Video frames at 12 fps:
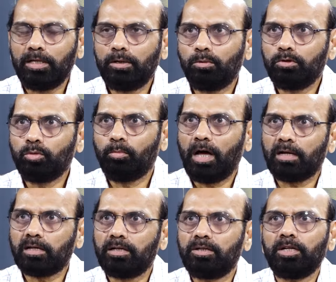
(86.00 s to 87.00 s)
ఈరోజు
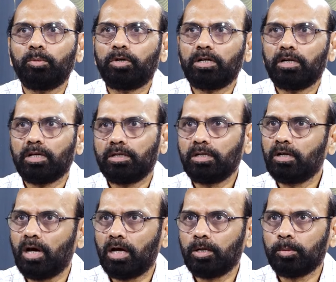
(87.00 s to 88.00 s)
మార్కెట్ నిలబడడానికి
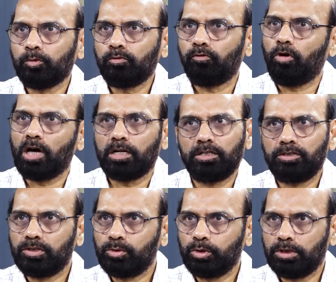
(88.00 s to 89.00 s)
కారణము ఫారెన్
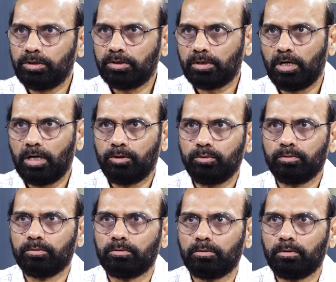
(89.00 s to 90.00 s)
ఇన్స్టిట్యూషన్స్ కాదు
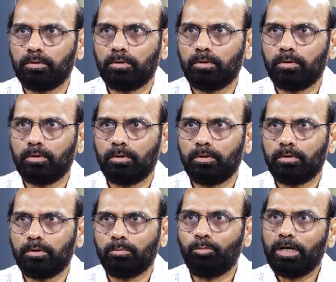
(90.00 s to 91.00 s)

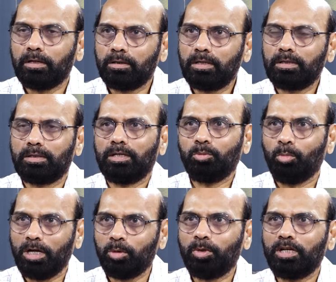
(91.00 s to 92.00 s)
మన దేశాన్ని
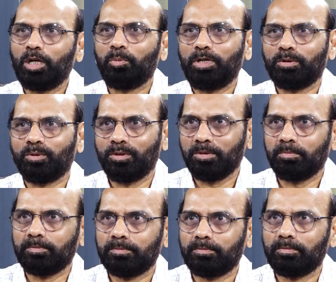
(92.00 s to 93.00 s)
మనమే నిలబెట్టుకుంటున్నాం
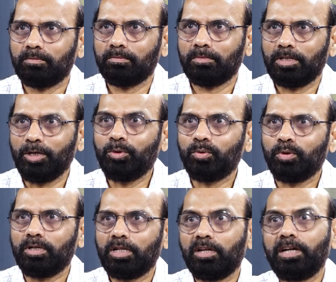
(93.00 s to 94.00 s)

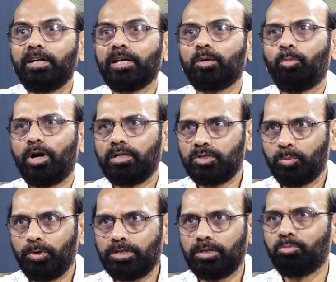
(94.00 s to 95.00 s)
ఎందుకు అంటే రీటైల్
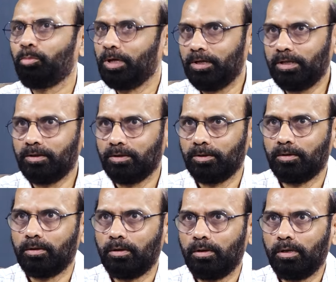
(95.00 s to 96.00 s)
పార్టిసిపేషన్ పెరిగింది
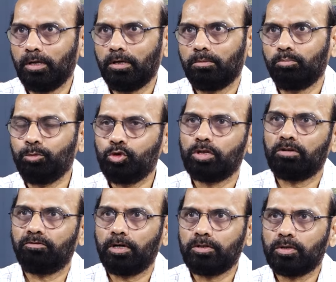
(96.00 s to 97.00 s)

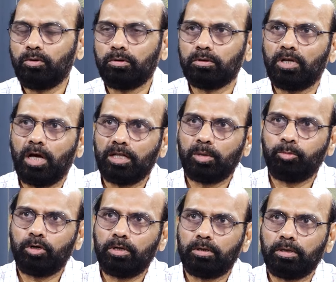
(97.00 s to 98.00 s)
మ్యూచువల్ ఫండ్స్లో
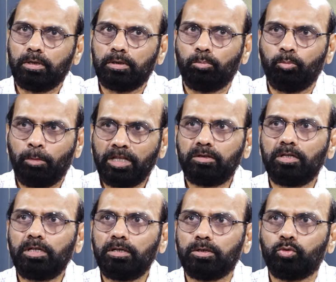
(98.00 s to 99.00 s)
దాదాపుగా
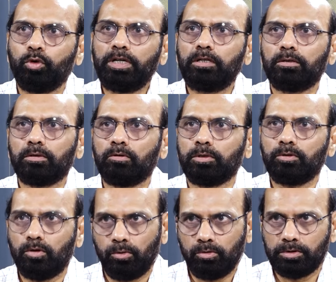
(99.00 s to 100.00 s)
మంత్లీ ట్వంటీ
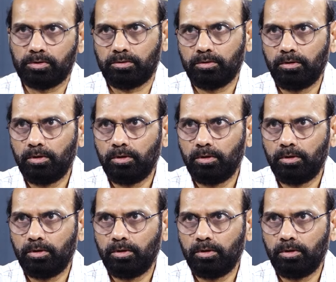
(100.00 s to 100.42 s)
థౌజండ్ క్రోర్స్